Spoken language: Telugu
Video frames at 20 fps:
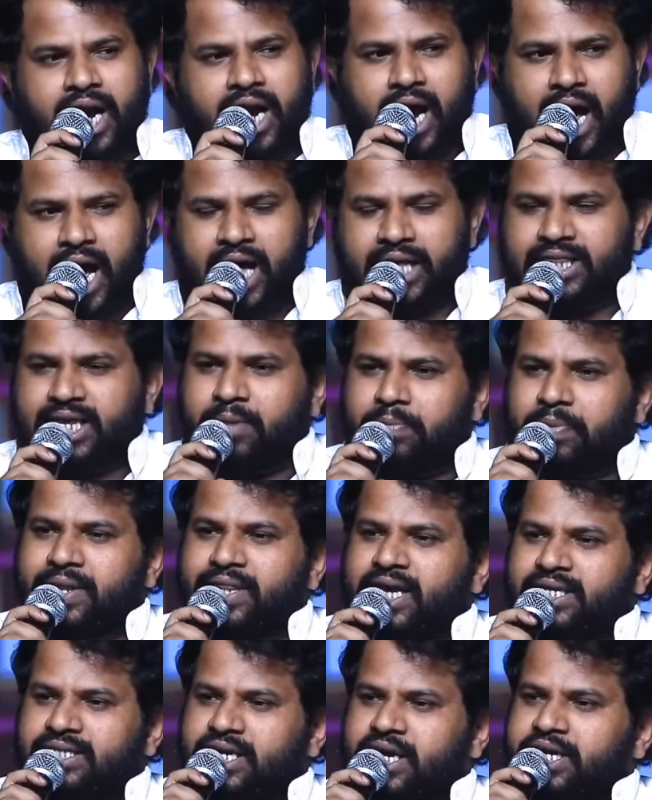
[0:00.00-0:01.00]

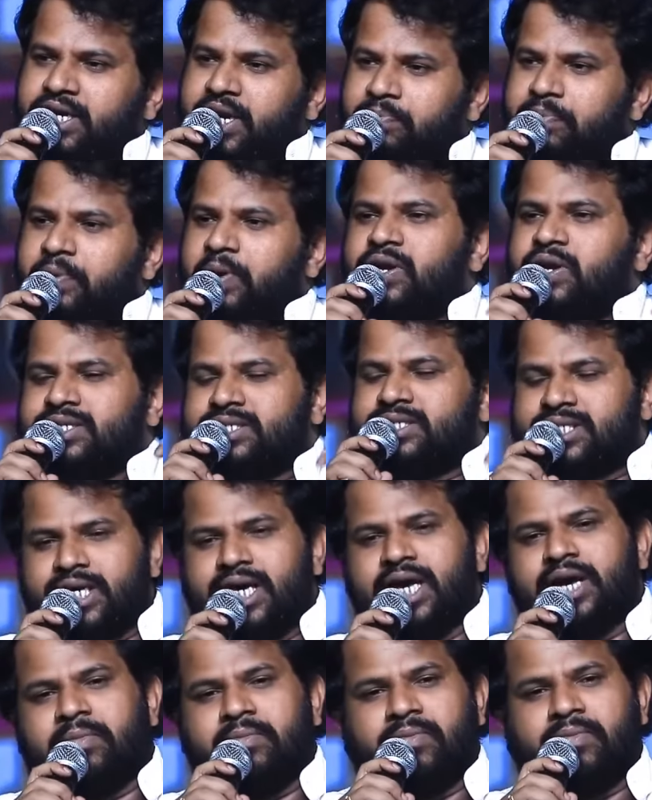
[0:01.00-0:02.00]
ఆంధ్రప్రదేశ్కి డిప్యూటీ
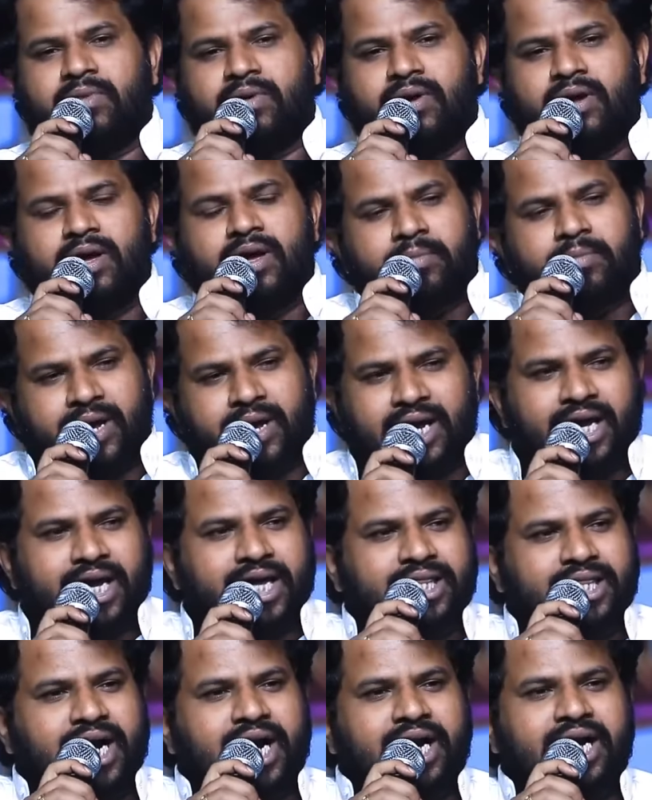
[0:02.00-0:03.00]
సీఎం మరి
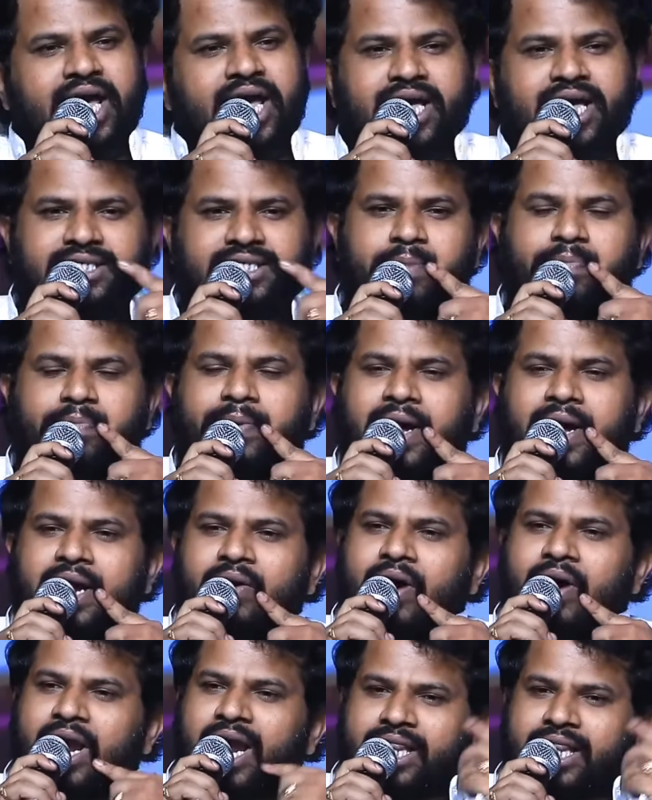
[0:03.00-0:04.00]
ఇంకెంతకంటే ఏం చెప్పాలి
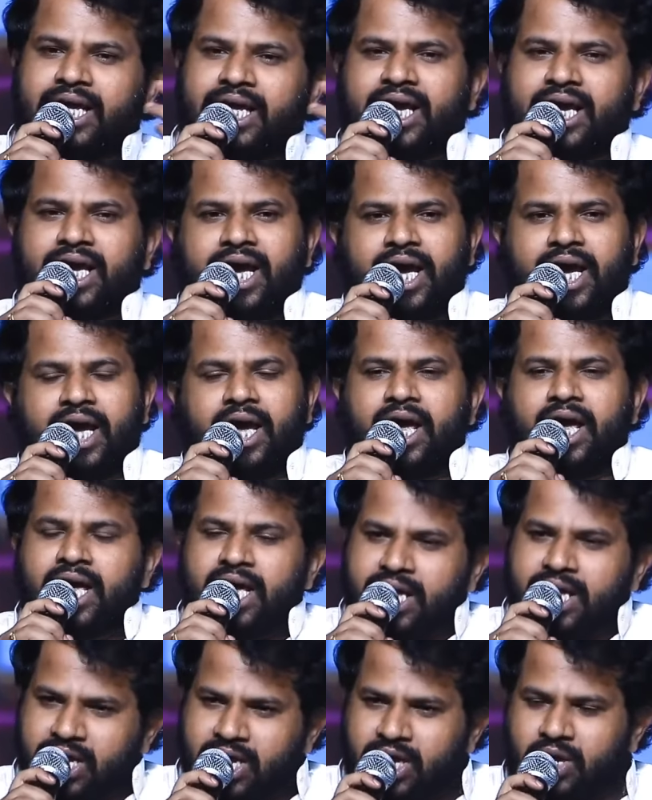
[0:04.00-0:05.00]
వాళ్ళందరికీ
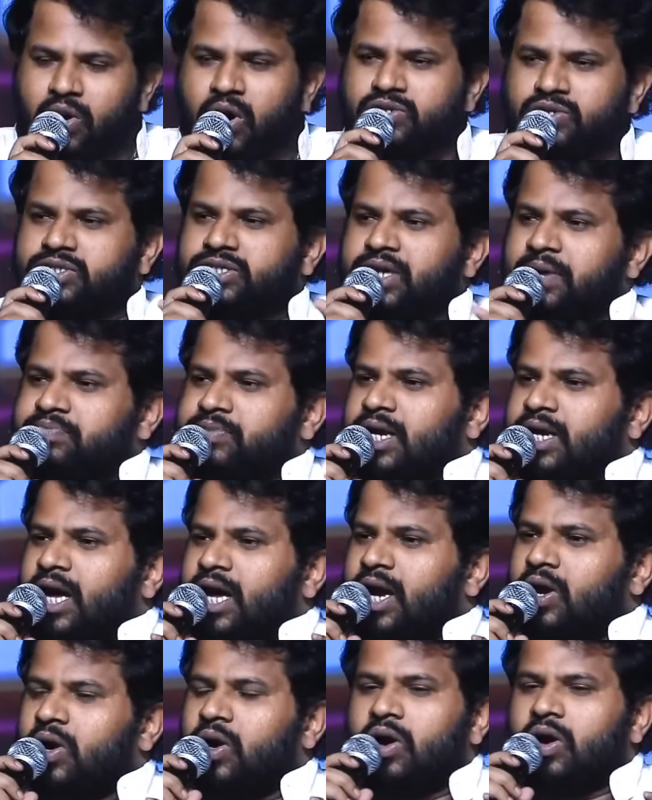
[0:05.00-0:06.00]
ఈరోజు
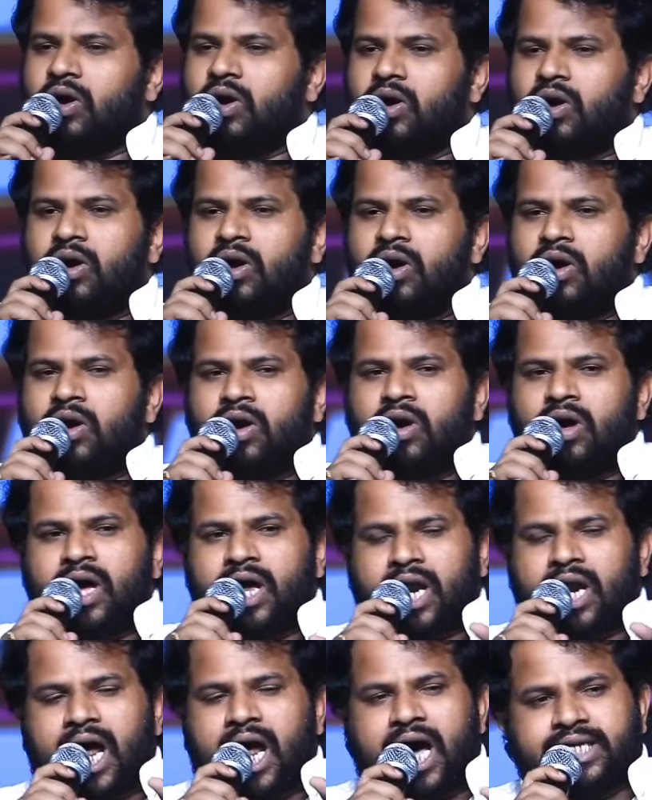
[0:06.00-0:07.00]
చెప్తున్నాను
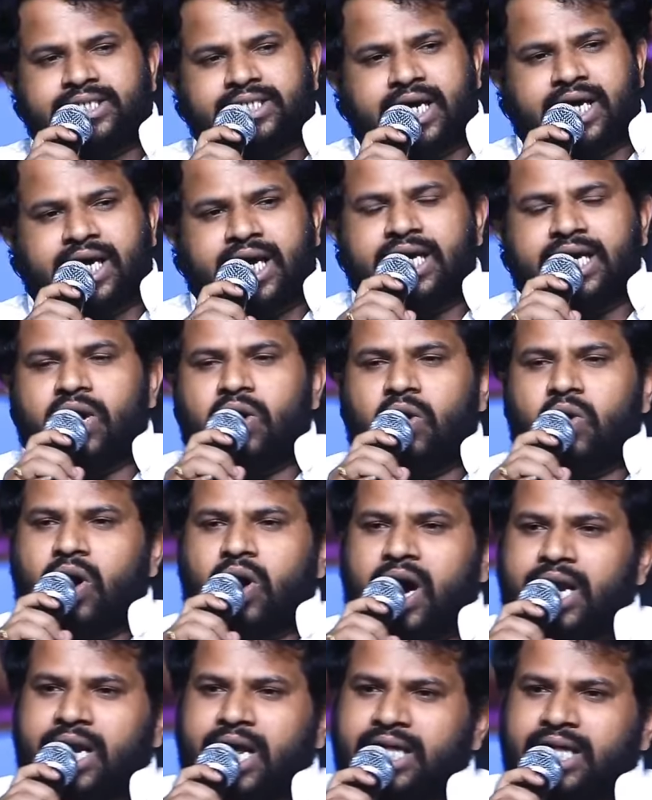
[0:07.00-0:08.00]
రాజకీయం
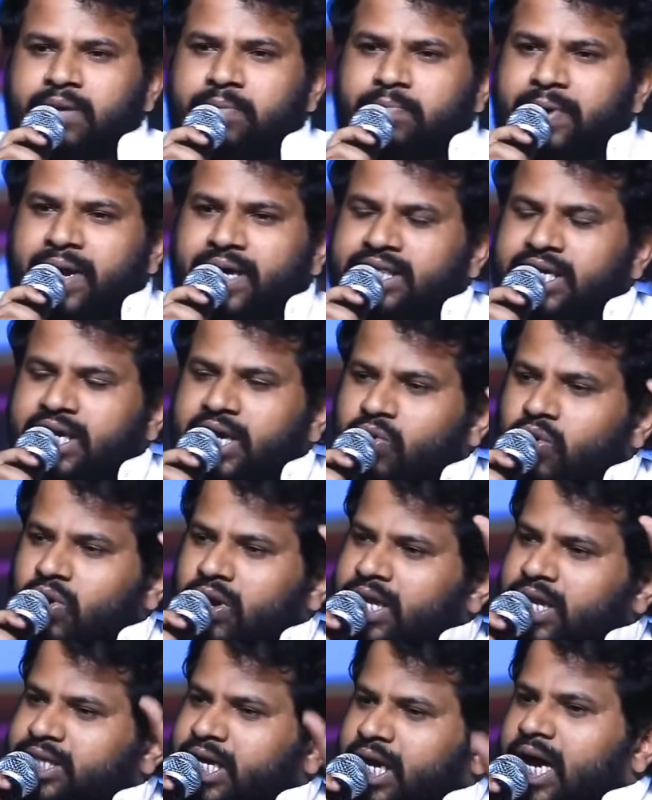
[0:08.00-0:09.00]
అనేది బ్రతికి
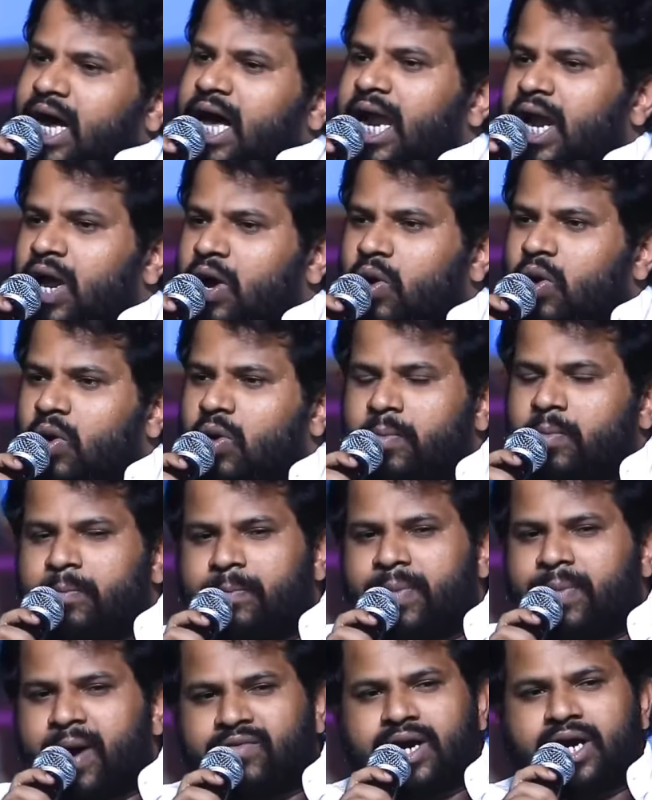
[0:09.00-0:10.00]
ఉన్నంత కాలం
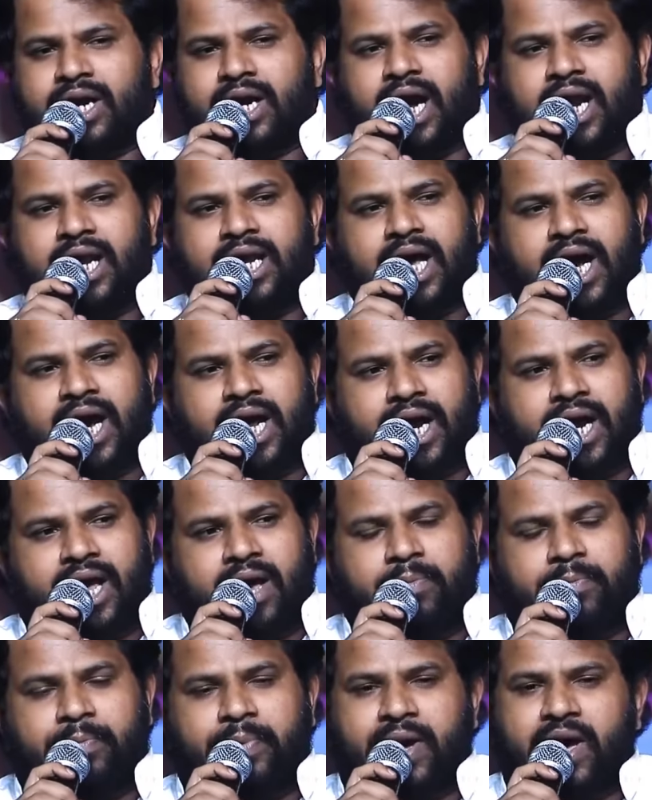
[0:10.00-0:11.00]
పవన్ కళ్యాణ్ అనే
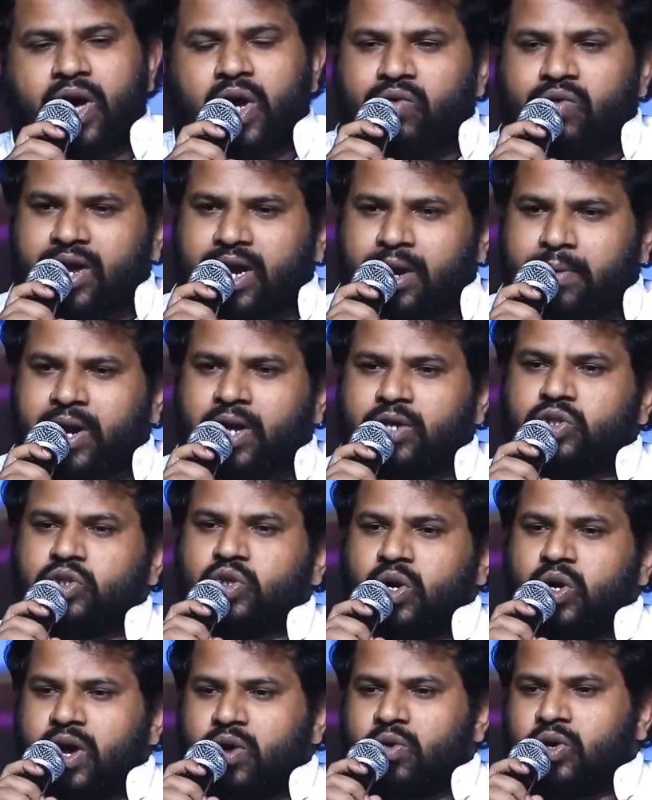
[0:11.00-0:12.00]
పేరు
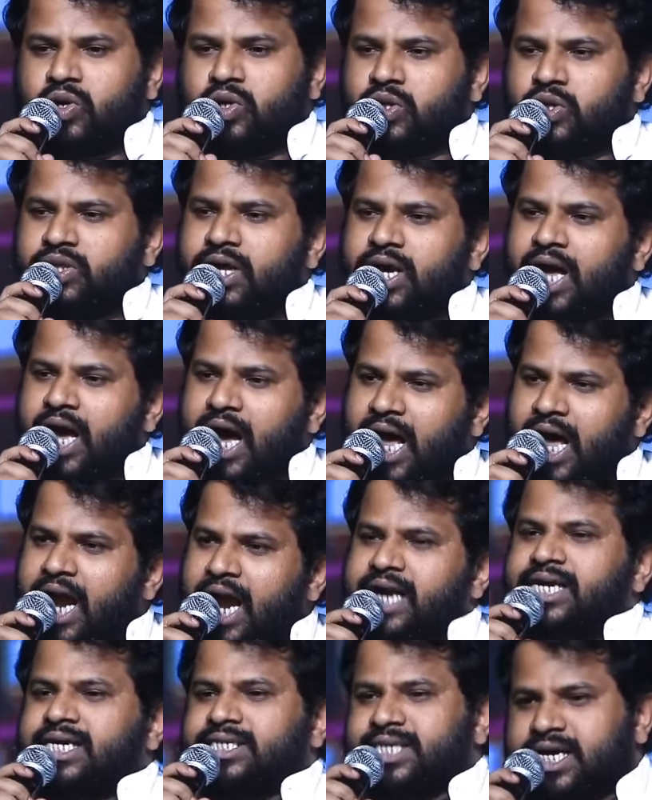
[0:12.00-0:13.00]
వినబడుతూనే ఉంటుంది
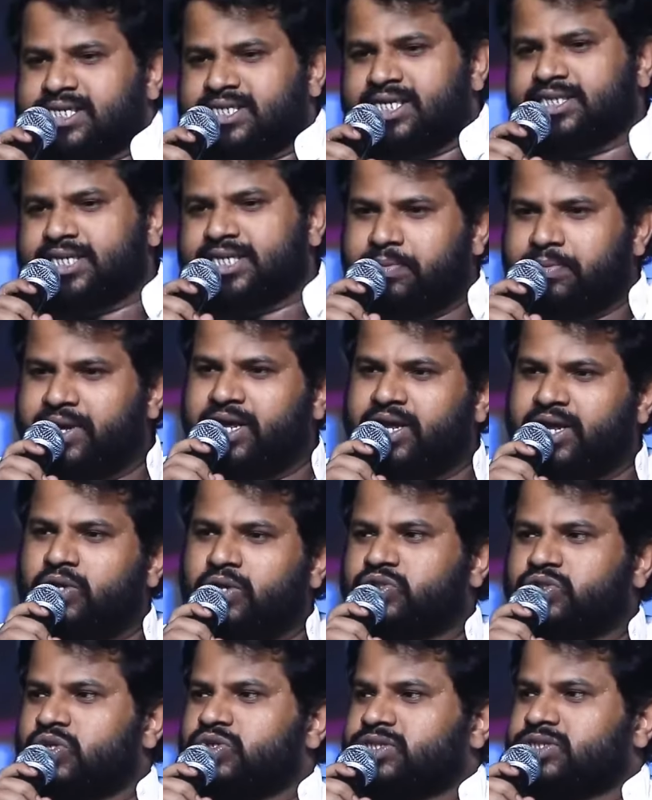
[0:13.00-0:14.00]
అలాంటి సక్సెస్ని మీరు
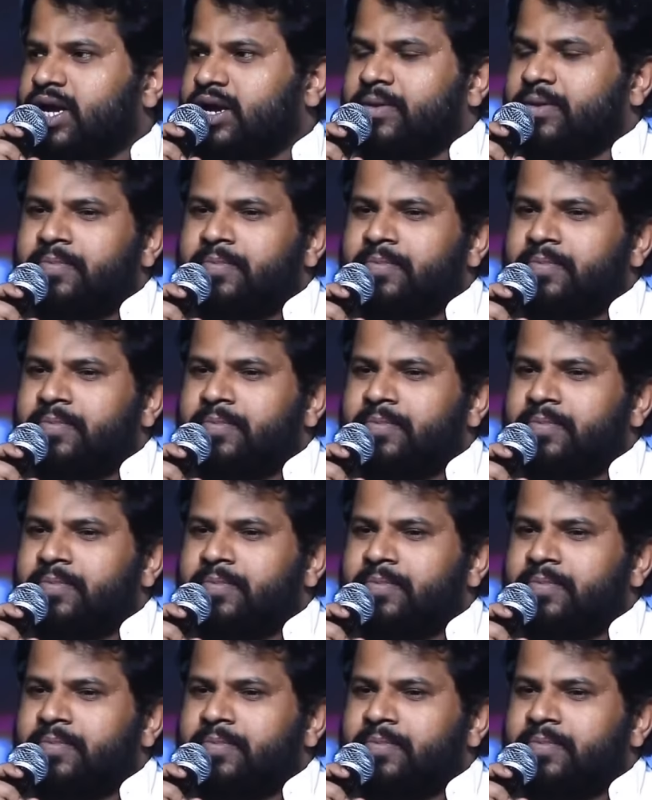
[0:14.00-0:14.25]
ఈరోజు చూశారు